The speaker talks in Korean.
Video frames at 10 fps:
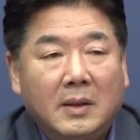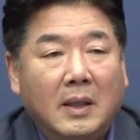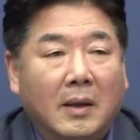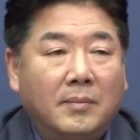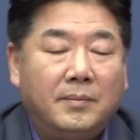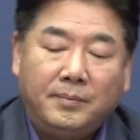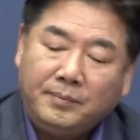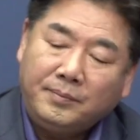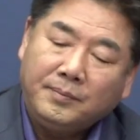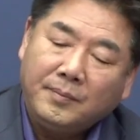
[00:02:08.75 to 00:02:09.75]
자,
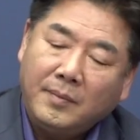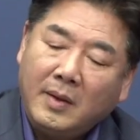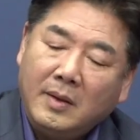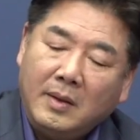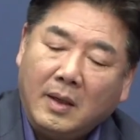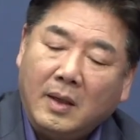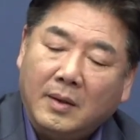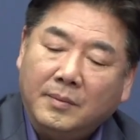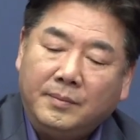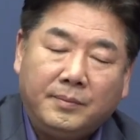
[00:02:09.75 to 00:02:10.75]
제가